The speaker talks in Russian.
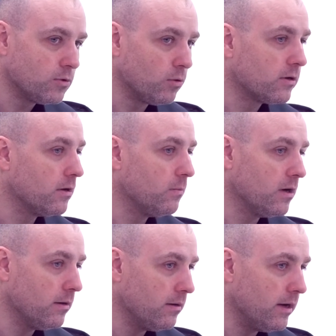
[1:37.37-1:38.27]
только
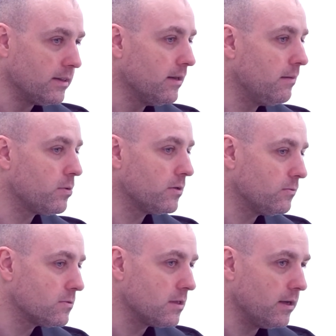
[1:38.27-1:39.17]
бы одна
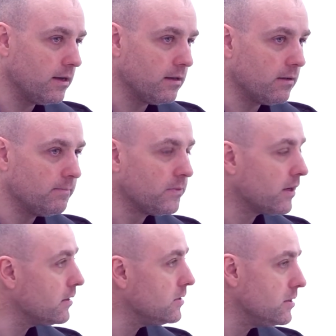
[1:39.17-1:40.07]
противостояла
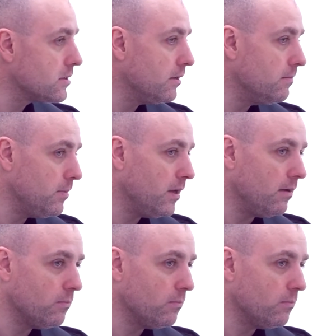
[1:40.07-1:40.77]
Российской империи,